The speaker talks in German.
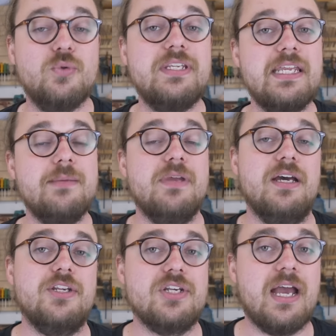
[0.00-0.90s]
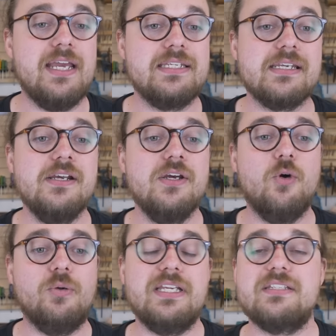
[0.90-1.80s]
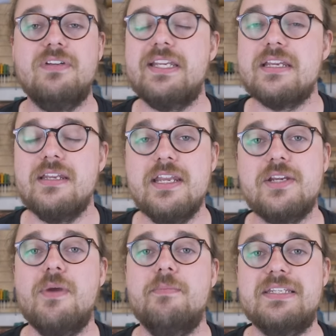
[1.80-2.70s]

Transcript: und die Ebenerdigkeit. Und das will ich nicht mehr